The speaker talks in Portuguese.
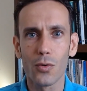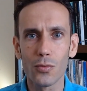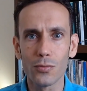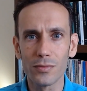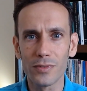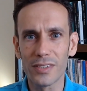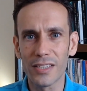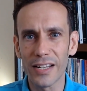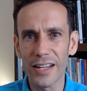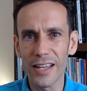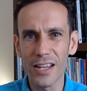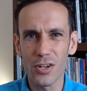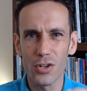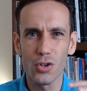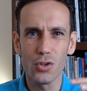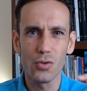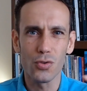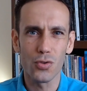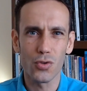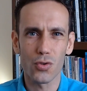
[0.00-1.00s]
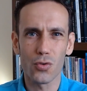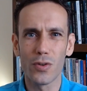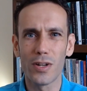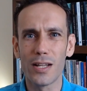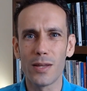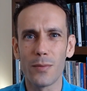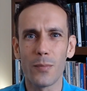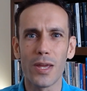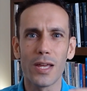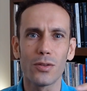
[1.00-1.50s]
com trechos, com
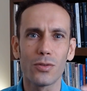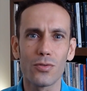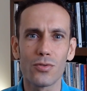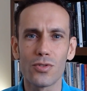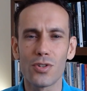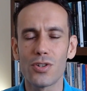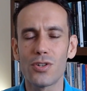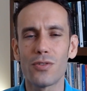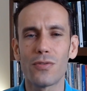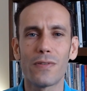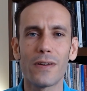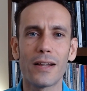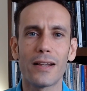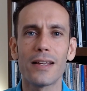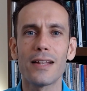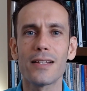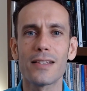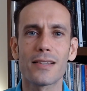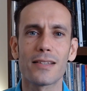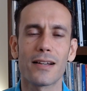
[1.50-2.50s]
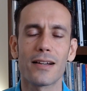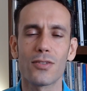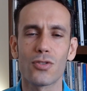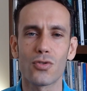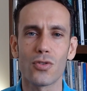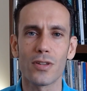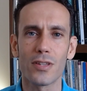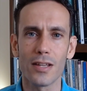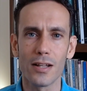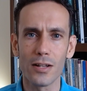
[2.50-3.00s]
elementos de diferentes
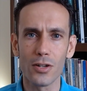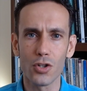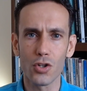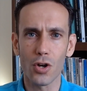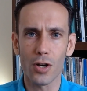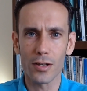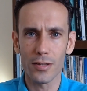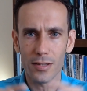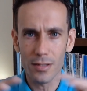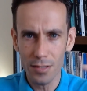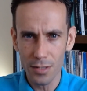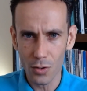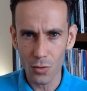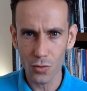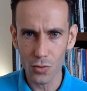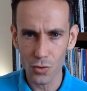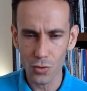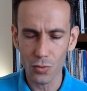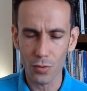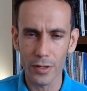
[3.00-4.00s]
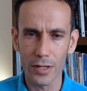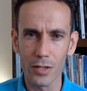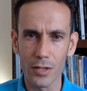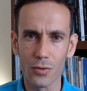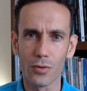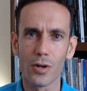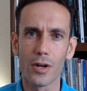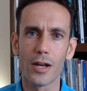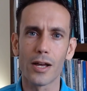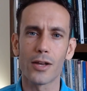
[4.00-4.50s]
tradições religiosas e
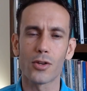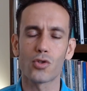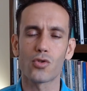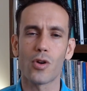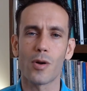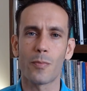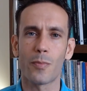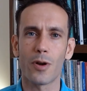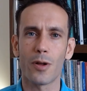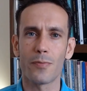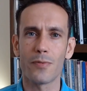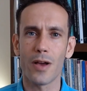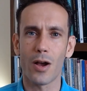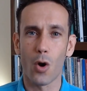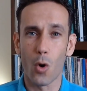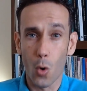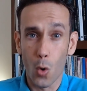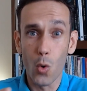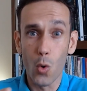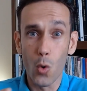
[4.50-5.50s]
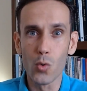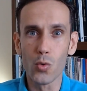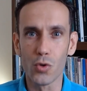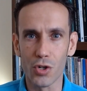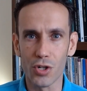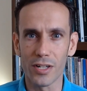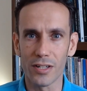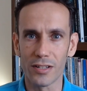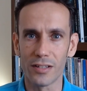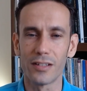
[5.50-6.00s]
construindo sua própria
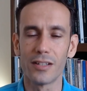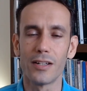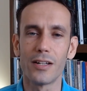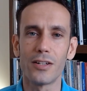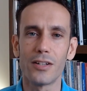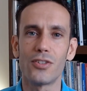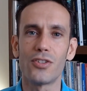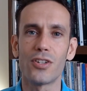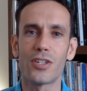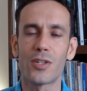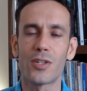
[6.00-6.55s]
colcha de